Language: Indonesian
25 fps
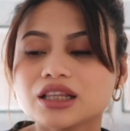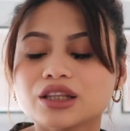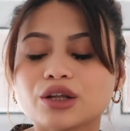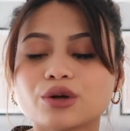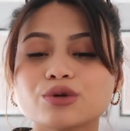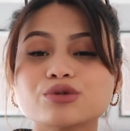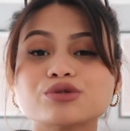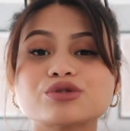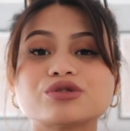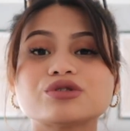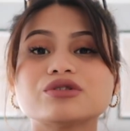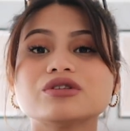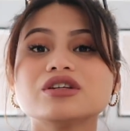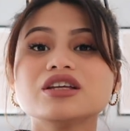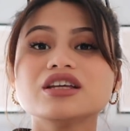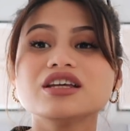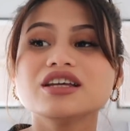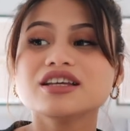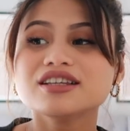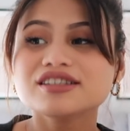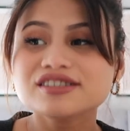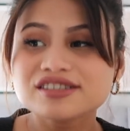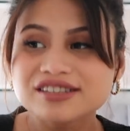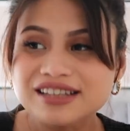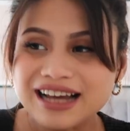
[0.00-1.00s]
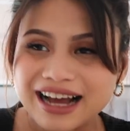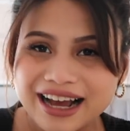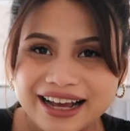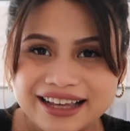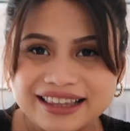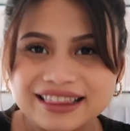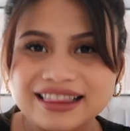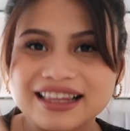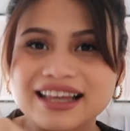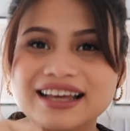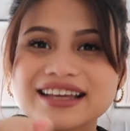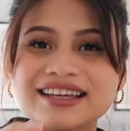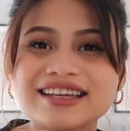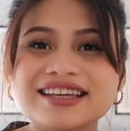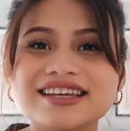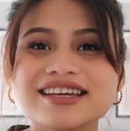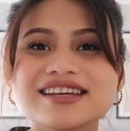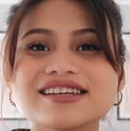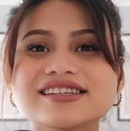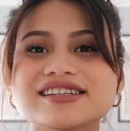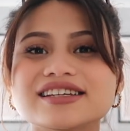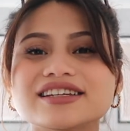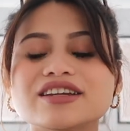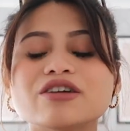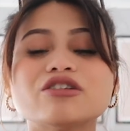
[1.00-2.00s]
terus dijahit
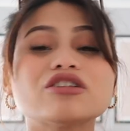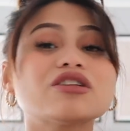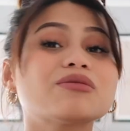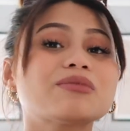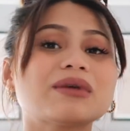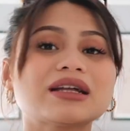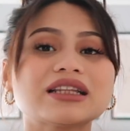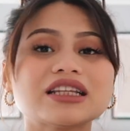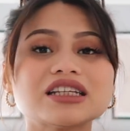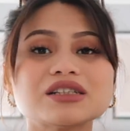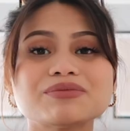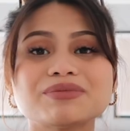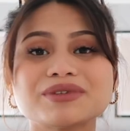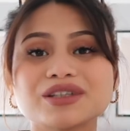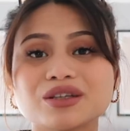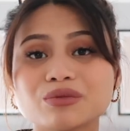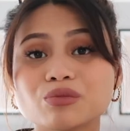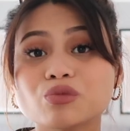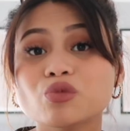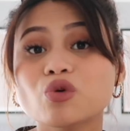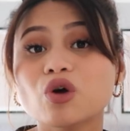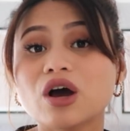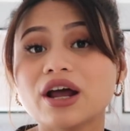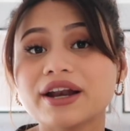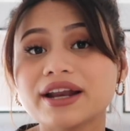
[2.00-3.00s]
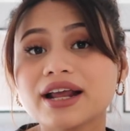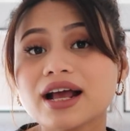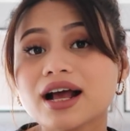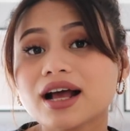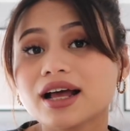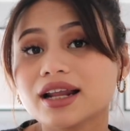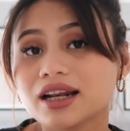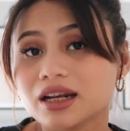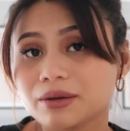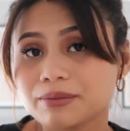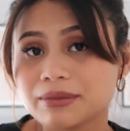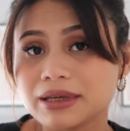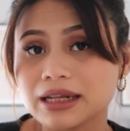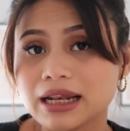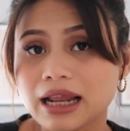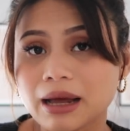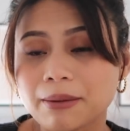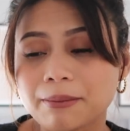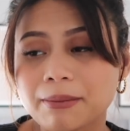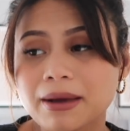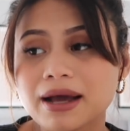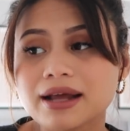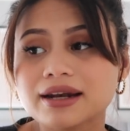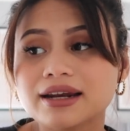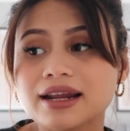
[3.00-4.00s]
lagi jadi otomatis penyembuhannya akan lebih
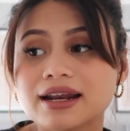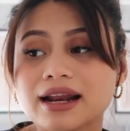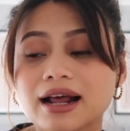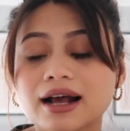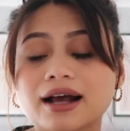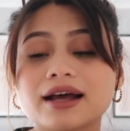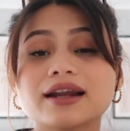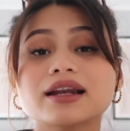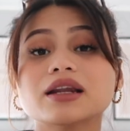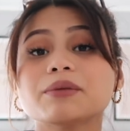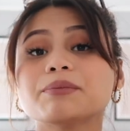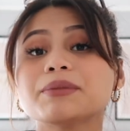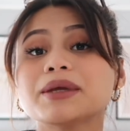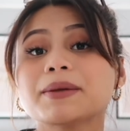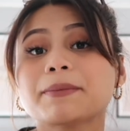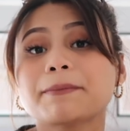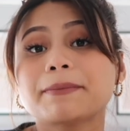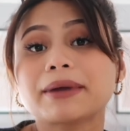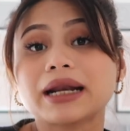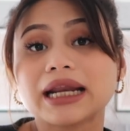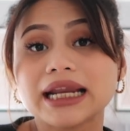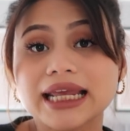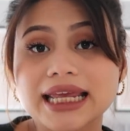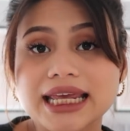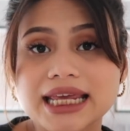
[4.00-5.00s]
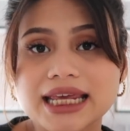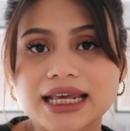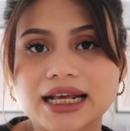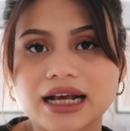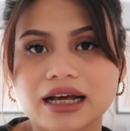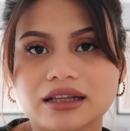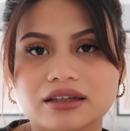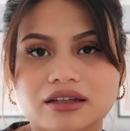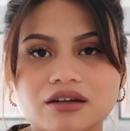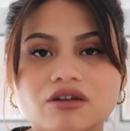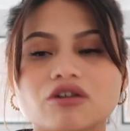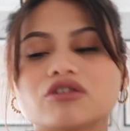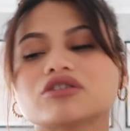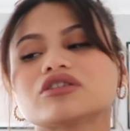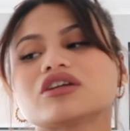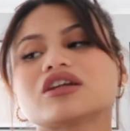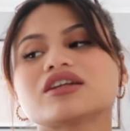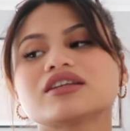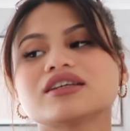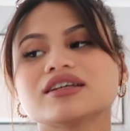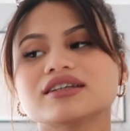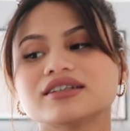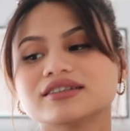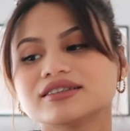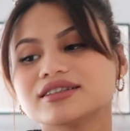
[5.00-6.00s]
lama dan akan lebih perih kata
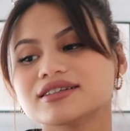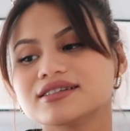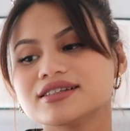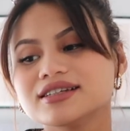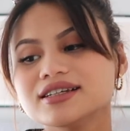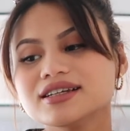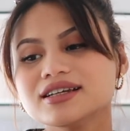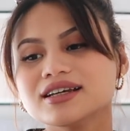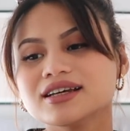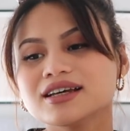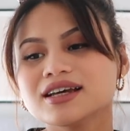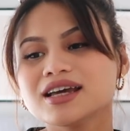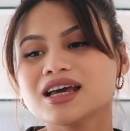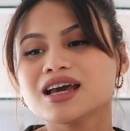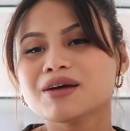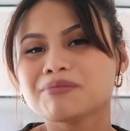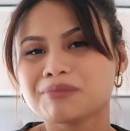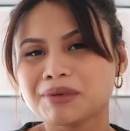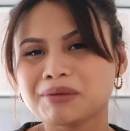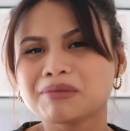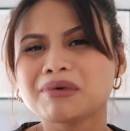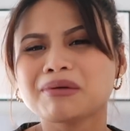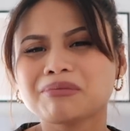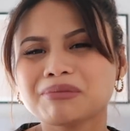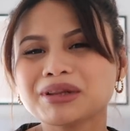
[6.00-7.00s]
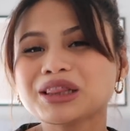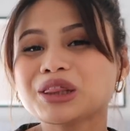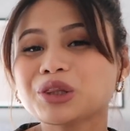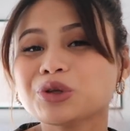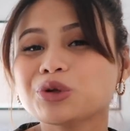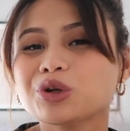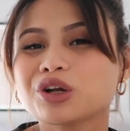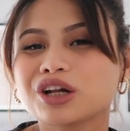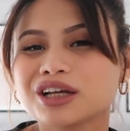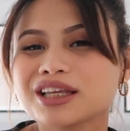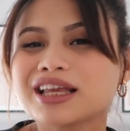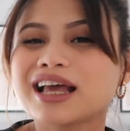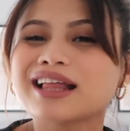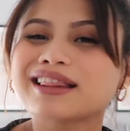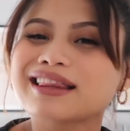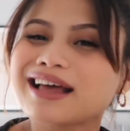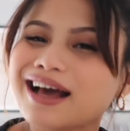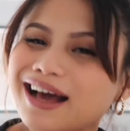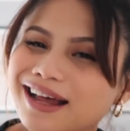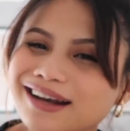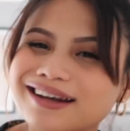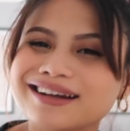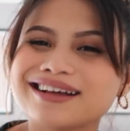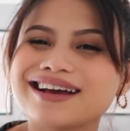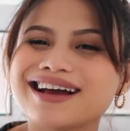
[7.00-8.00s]
dokternya jadi memang betul
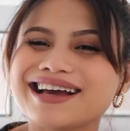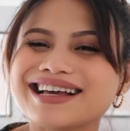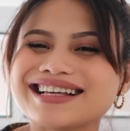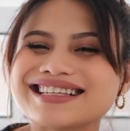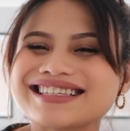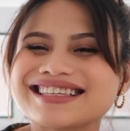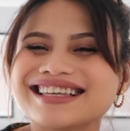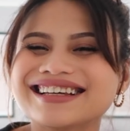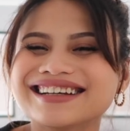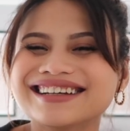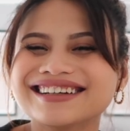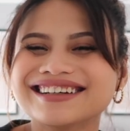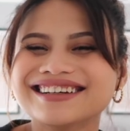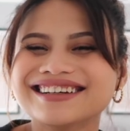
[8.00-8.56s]
kenyataan guys